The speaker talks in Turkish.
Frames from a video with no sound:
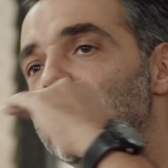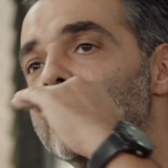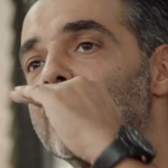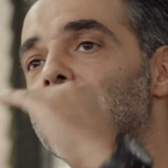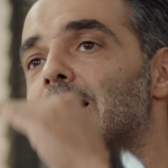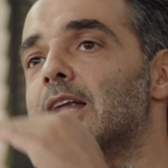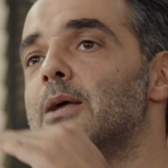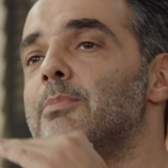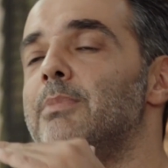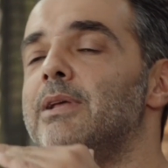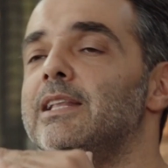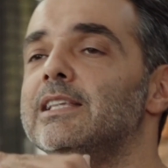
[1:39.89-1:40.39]

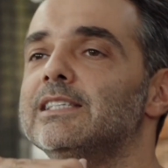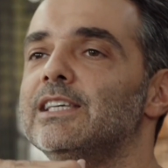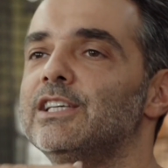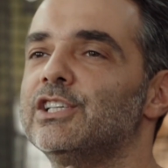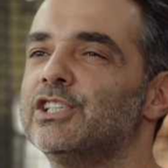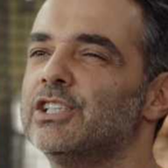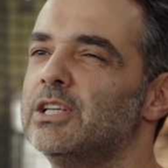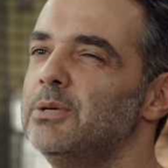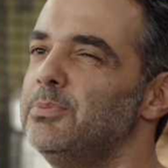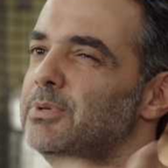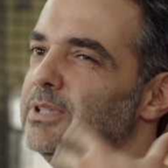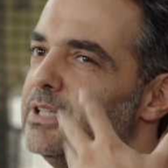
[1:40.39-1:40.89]
Karamelize
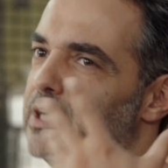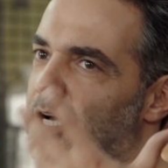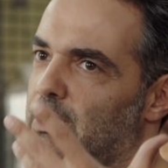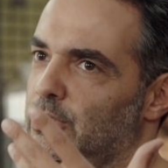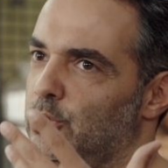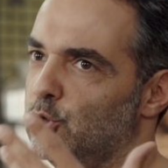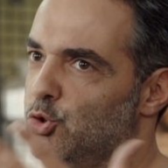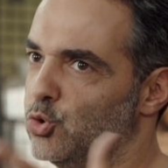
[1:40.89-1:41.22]
işlemi daha da